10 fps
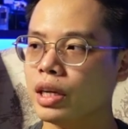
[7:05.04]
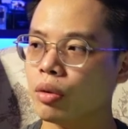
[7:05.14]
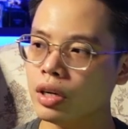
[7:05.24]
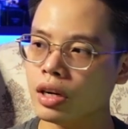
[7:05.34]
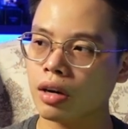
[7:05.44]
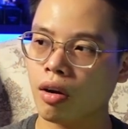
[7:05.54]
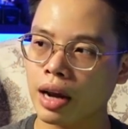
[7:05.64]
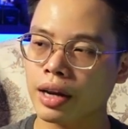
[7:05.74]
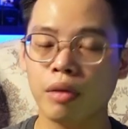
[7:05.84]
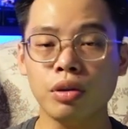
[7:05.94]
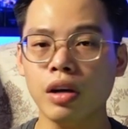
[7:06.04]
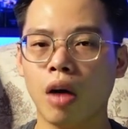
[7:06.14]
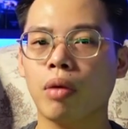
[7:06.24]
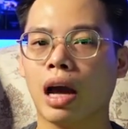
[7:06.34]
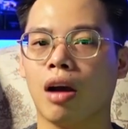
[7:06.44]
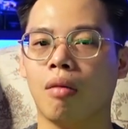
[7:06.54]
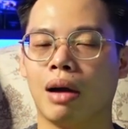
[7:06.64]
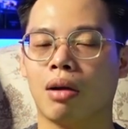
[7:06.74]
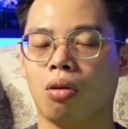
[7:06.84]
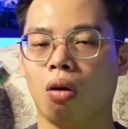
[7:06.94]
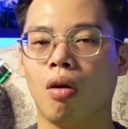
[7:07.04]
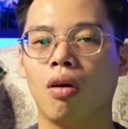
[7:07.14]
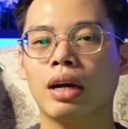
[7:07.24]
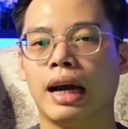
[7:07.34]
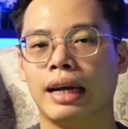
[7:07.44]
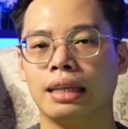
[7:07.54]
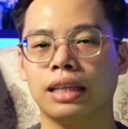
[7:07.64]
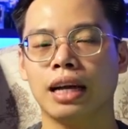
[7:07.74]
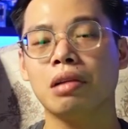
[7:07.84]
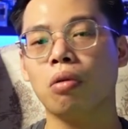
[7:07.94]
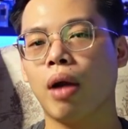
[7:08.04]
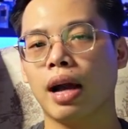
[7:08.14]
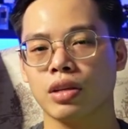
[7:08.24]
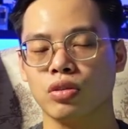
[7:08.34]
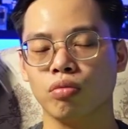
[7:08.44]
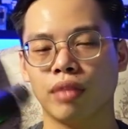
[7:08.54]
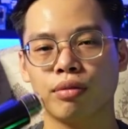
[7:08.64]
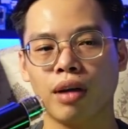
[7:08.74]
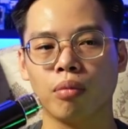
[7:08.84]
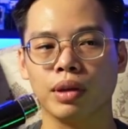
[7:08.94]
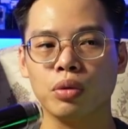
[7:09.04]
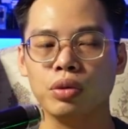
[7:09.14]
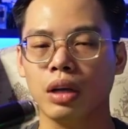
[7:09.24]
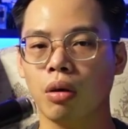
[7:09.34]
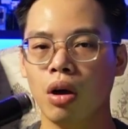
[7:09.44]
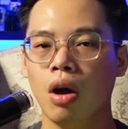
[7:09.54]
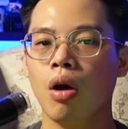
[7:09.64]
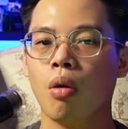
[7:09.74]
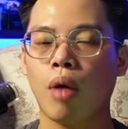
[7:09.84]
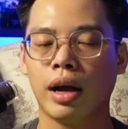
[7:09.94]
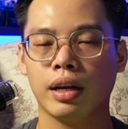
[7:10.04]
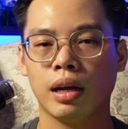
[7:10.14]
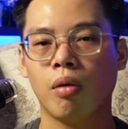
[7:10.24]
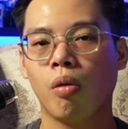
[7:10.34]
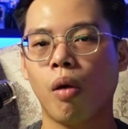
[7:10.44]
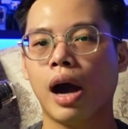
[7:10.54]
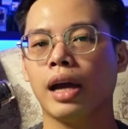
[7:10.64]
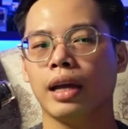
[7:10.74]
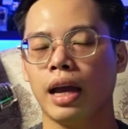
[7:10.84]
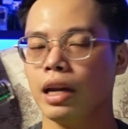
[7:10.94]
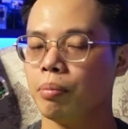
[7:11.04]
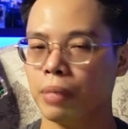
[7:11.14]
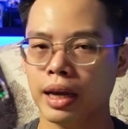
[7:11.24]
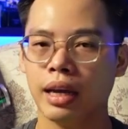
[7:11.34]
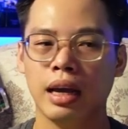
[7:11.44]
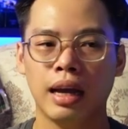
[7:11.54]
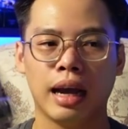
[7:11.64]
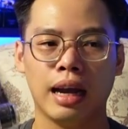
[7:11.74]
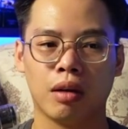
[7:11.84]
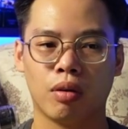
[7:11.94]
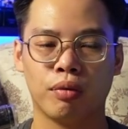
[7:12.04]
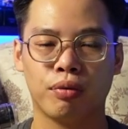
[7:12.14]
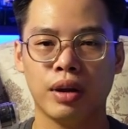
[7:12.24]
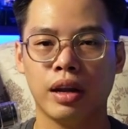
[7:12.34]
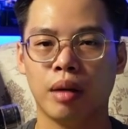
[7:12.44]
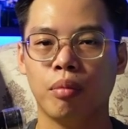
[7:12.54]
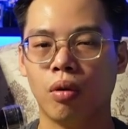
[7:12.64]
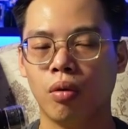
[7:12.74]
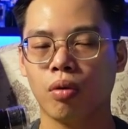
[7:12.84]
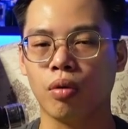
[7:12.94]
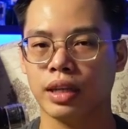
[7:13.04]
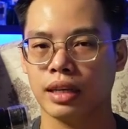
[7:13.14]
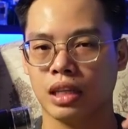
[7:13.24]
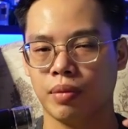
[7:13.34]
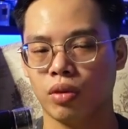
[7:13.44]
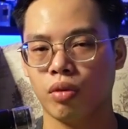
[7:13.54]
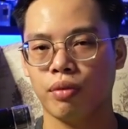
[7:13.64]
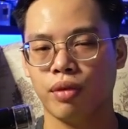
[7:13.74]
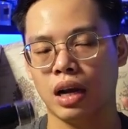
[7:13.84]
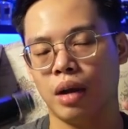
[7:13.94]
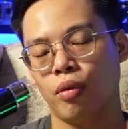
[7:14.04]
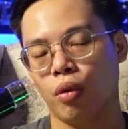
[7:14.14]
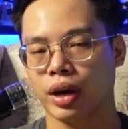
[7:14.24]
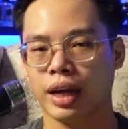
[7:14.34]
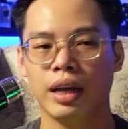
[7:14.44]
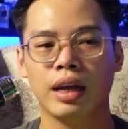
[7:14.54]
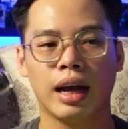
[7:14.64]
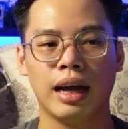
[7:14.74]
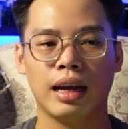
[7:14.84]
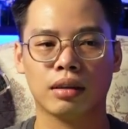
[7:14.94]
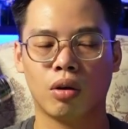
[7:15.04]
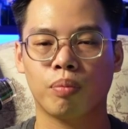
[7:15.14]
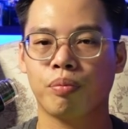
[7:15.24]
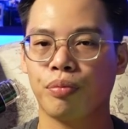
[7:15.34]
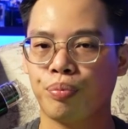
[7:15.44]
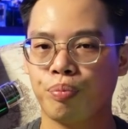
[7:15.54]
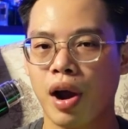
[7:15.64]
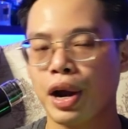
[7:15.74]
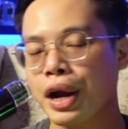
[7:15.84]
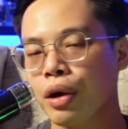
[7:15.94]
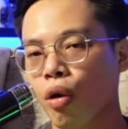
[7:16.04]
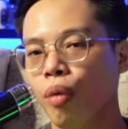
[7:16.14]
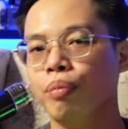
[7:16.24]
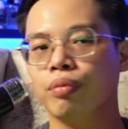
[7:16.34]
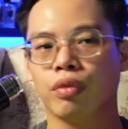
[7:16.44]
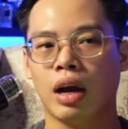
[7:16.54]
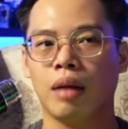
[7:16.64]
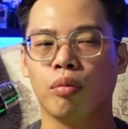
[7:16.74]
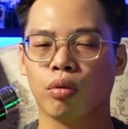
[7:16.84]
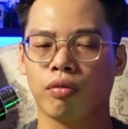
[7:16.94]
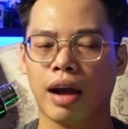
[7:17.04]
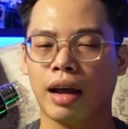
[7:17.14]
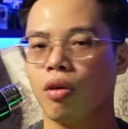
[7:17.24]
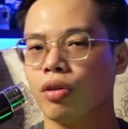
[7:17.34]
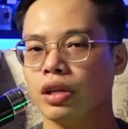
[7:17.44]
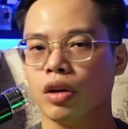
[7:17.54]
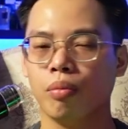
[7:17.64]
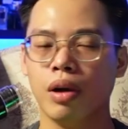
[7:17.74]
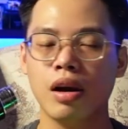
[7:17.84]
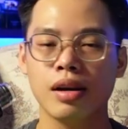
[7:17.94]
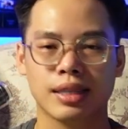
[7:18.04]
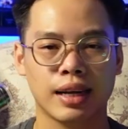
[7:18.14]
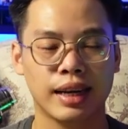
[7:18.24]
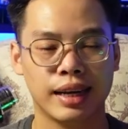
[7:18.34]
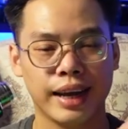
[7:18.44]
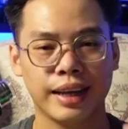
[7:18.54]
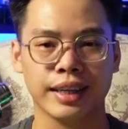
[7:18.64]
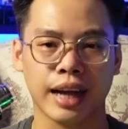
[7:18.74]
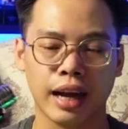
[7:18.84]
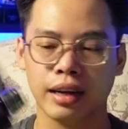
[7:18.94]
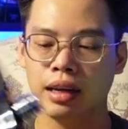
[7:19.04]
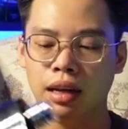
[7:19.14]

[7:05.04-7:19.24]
một điều nữa đó là nếu như ông nào mà có cái chai nước hoa sử dụng văn phòng ví dụ như kiểu White LY EDP hay là con Ferragamo của nhà Salvatore Ferragamo này hay là con Pananom hay là một vài con như kiểu Blur de Chanel chẳng hạn